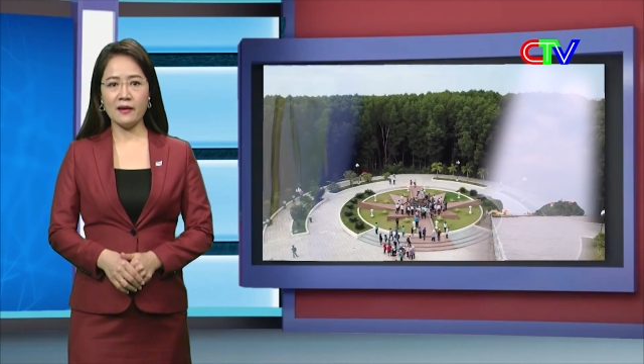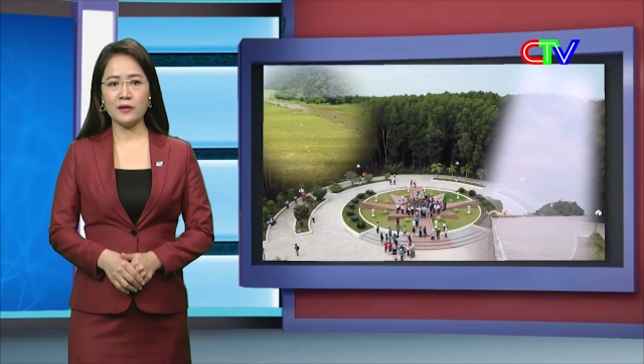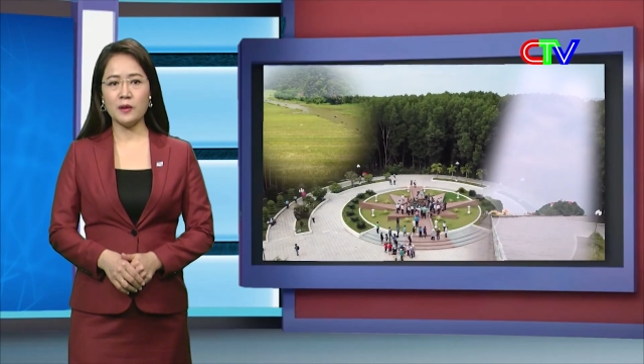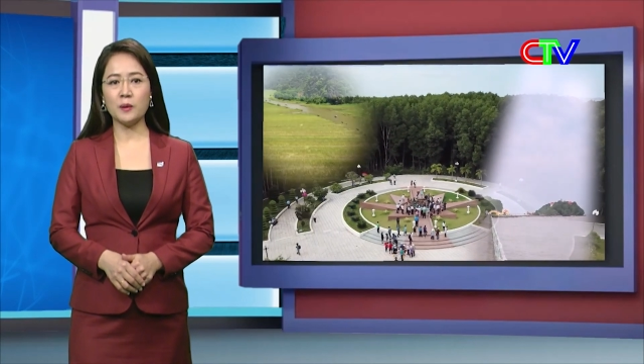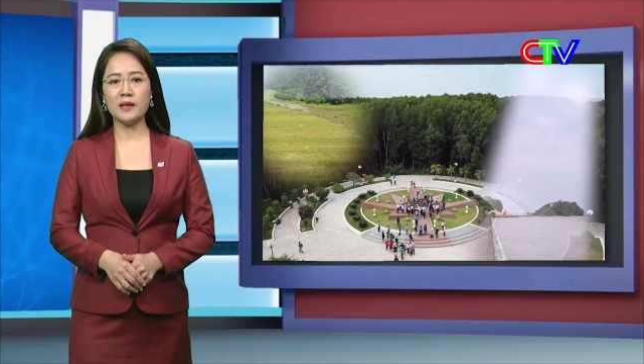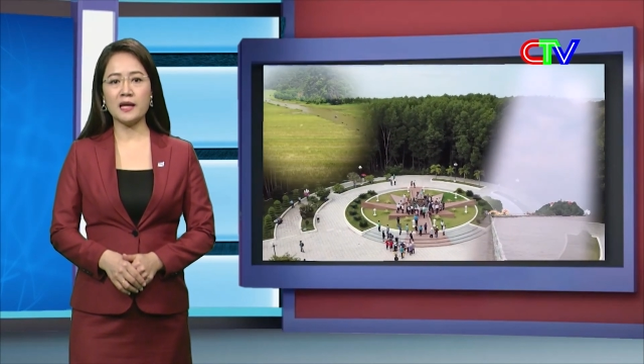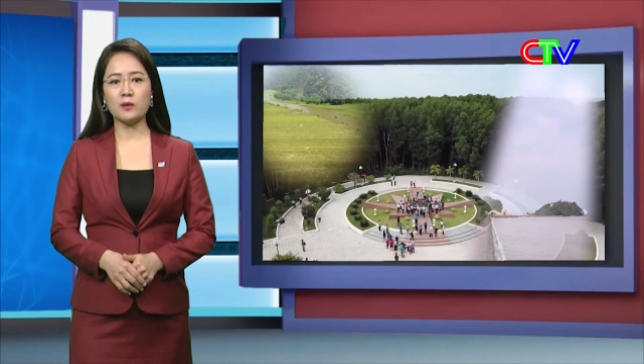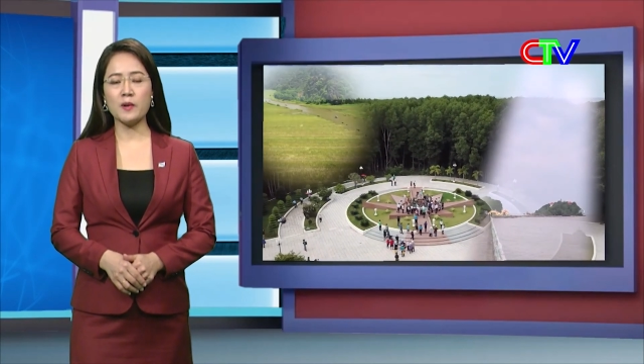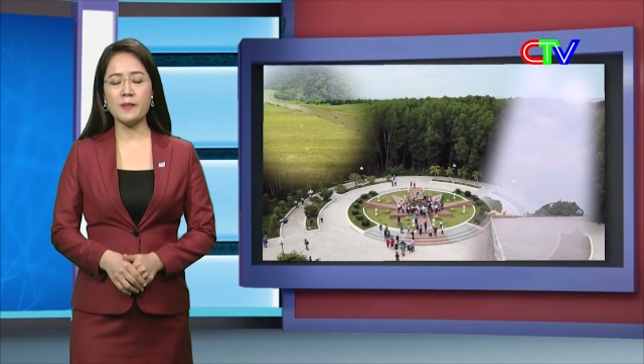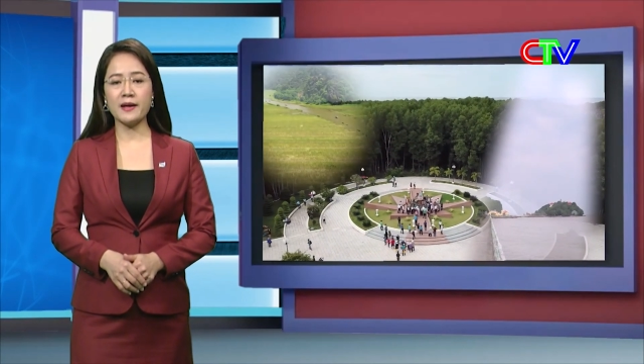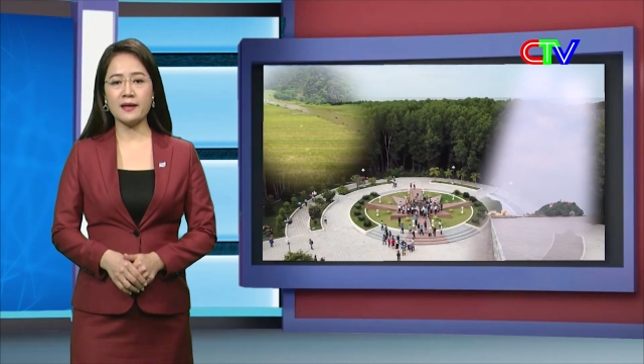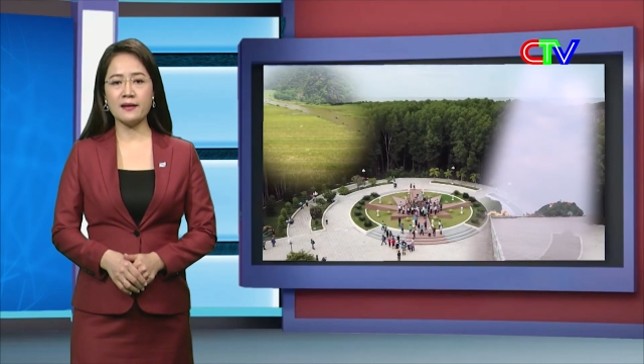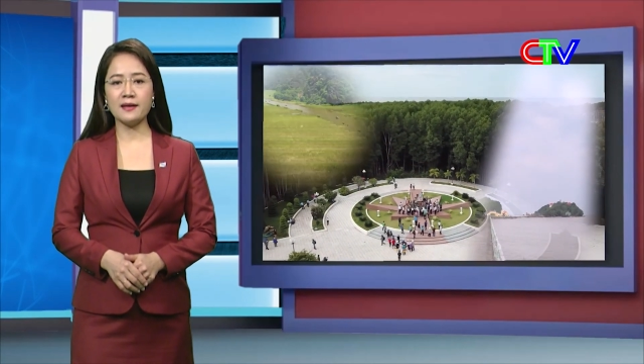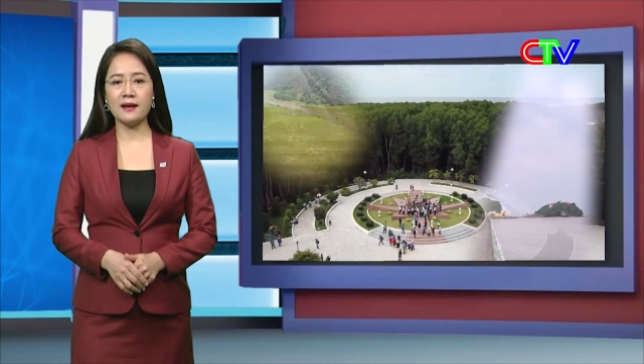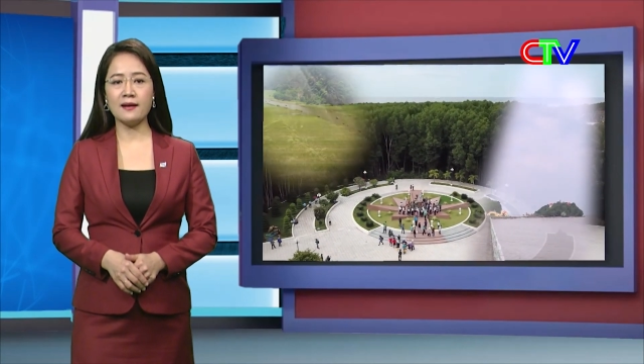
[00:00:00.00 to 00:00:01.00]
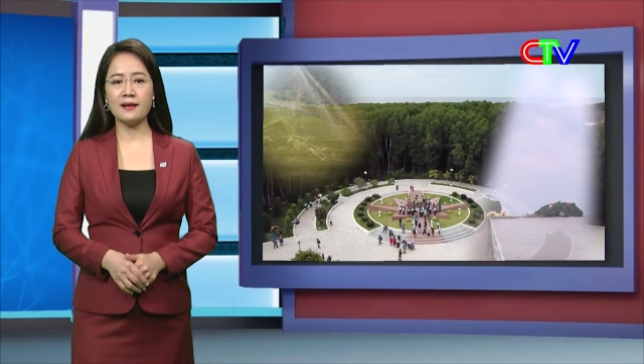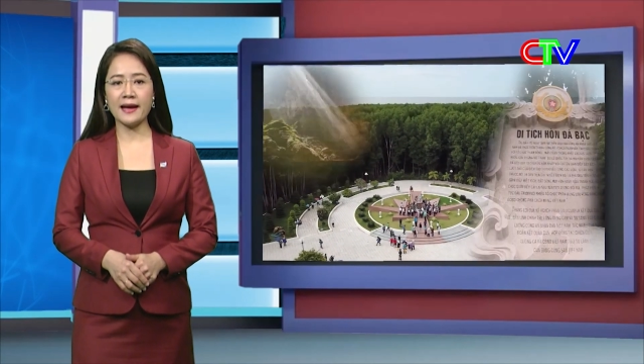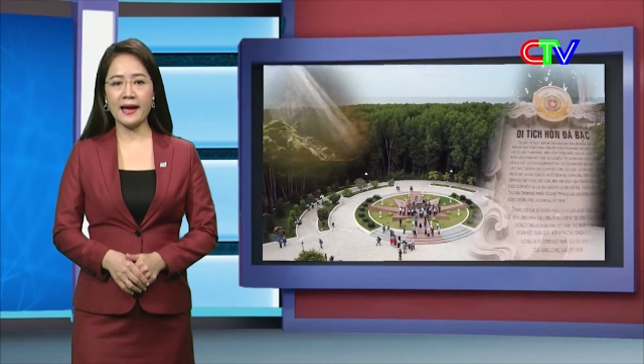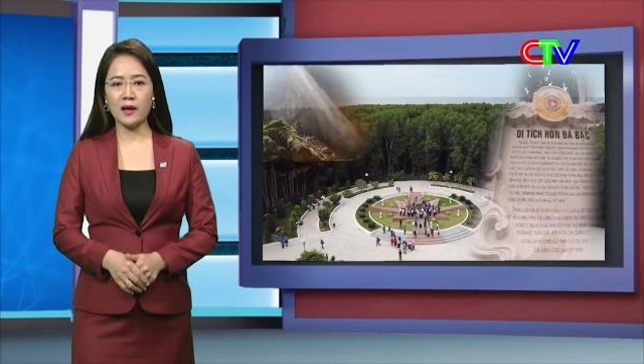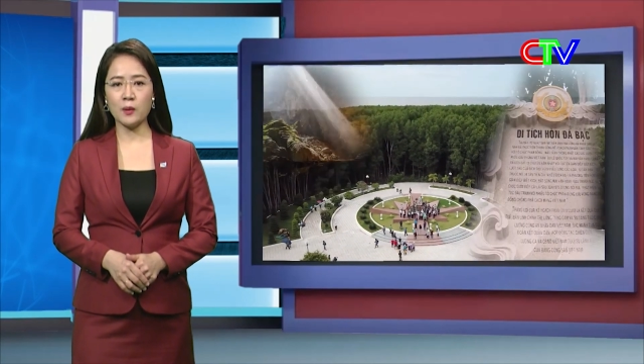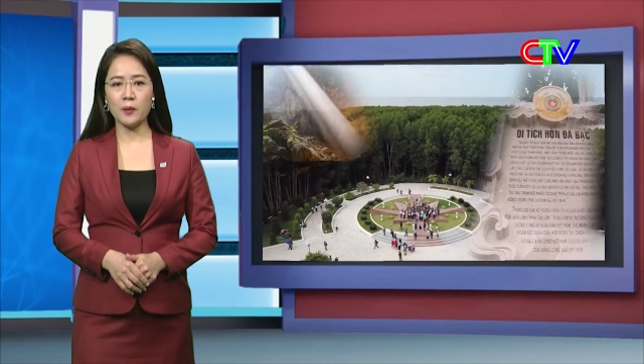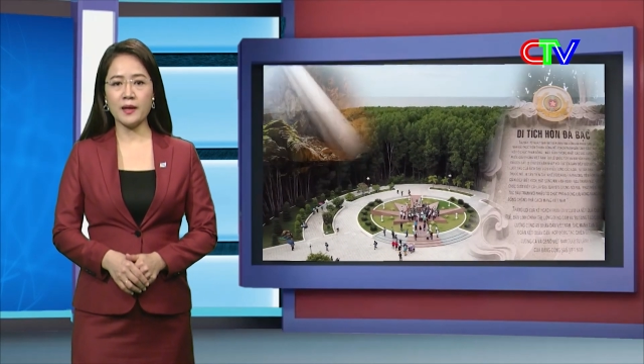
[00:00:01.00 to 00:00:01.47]
Chủ tịch Ủy ban Nhân dân
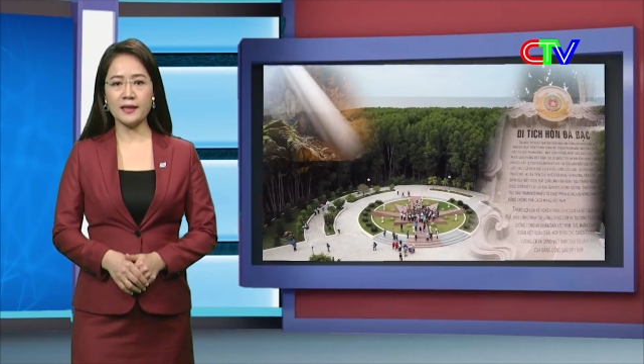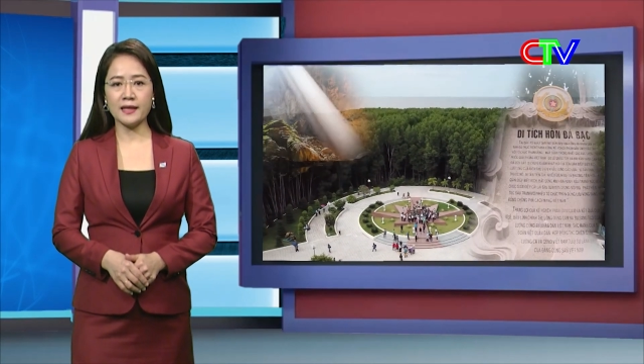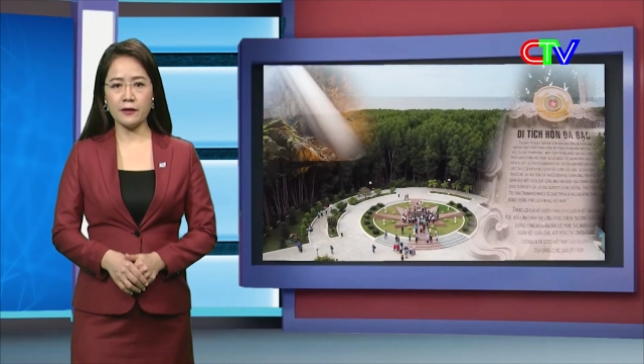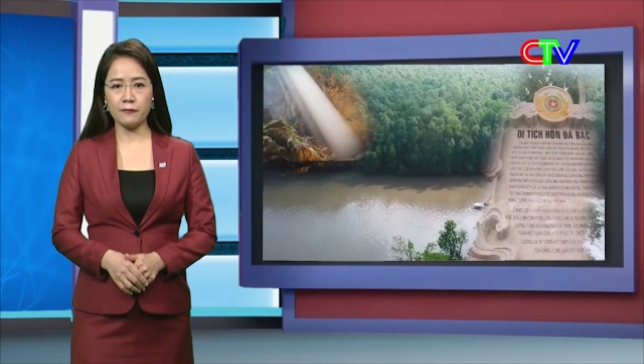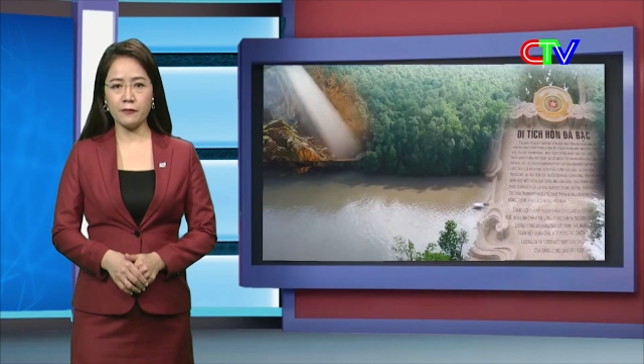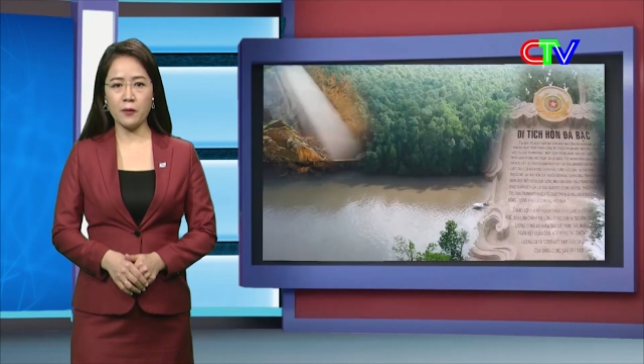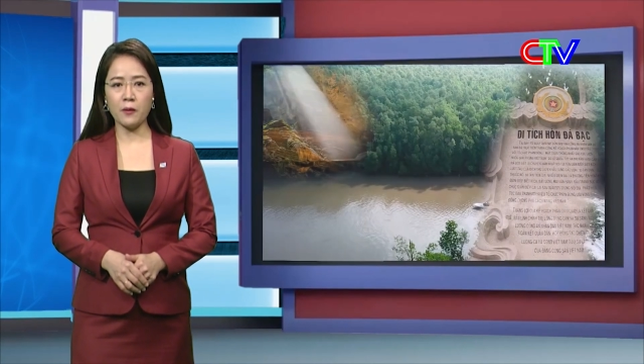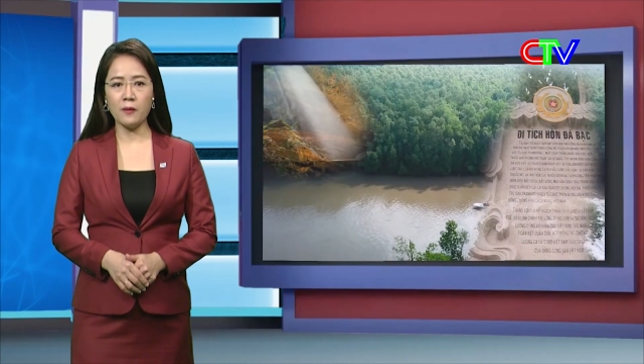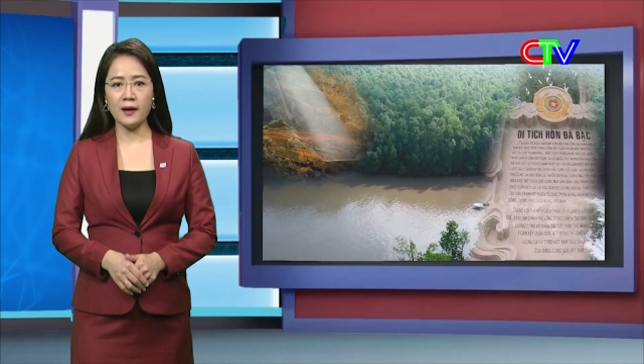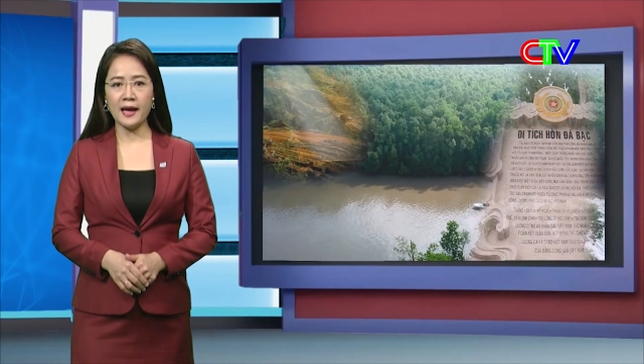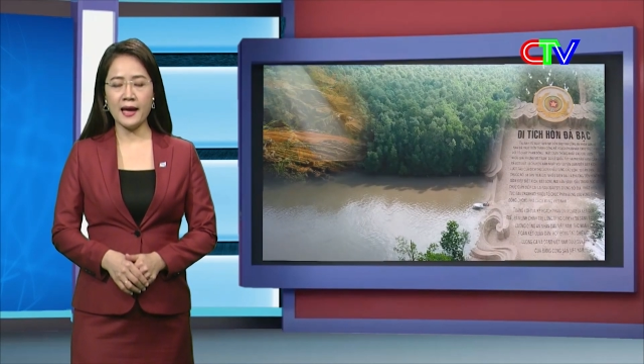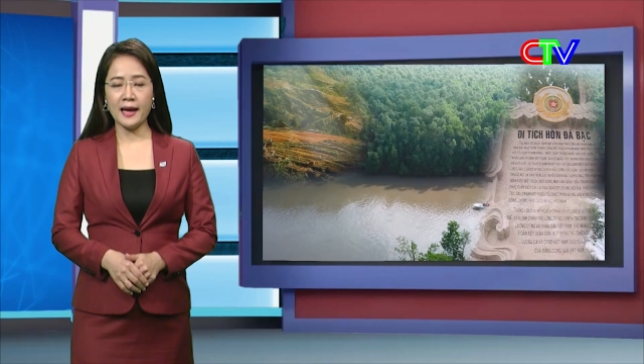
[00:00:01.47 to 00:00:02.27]
các quyện, thành phố